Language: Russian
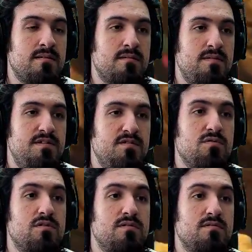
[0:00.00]
Видите,
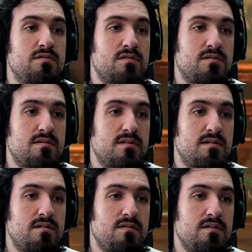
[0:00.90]
вот он, вот он.
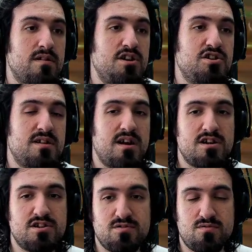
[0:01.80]
Точно такая
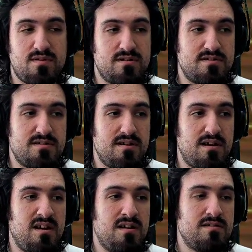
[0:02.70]
же ситуация.
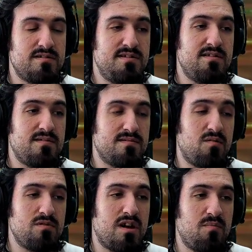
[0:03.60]
Сделал
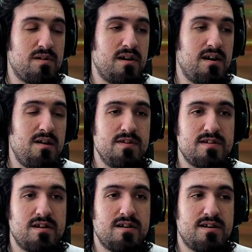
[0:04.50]
там удар по ногам
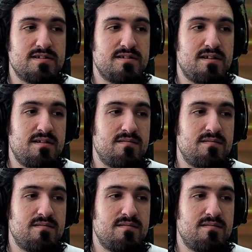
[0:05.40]
несколько раз, да,